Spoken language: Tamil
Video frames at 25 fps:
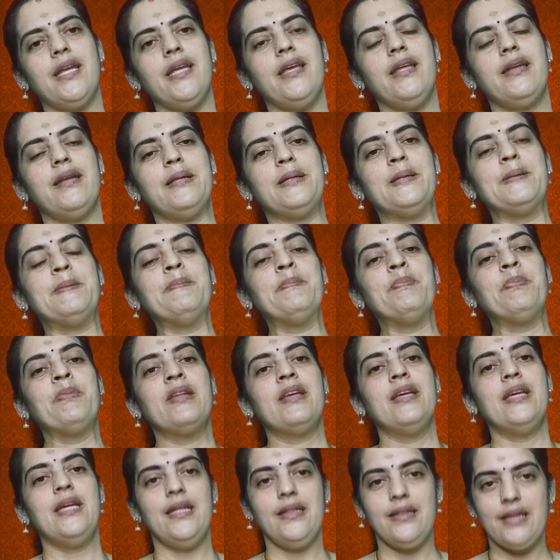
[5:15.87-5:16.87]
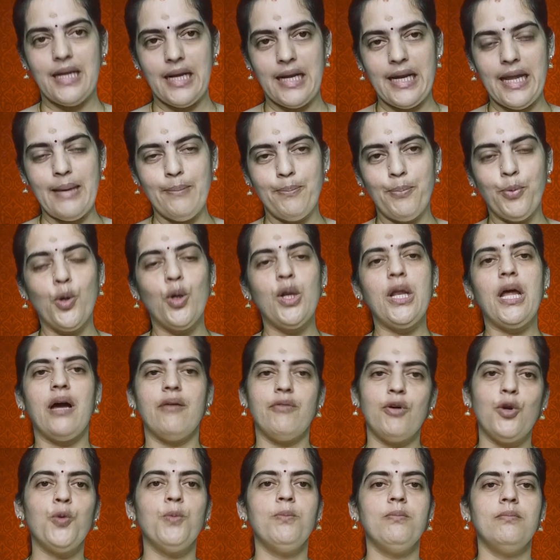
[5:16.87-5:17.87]
வருகிறது இந்திரனை போல
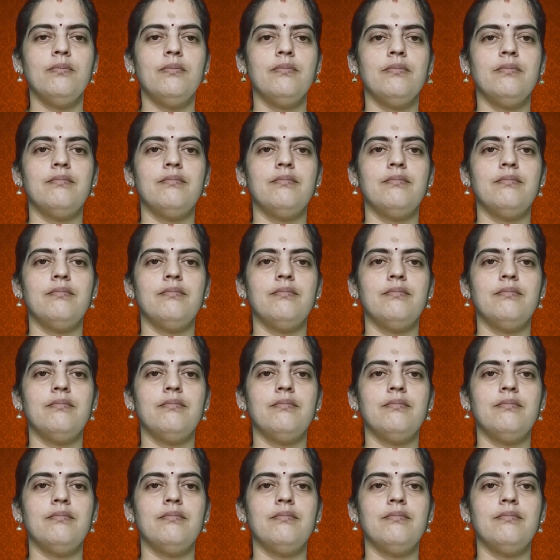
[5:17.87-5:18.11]
அவரும்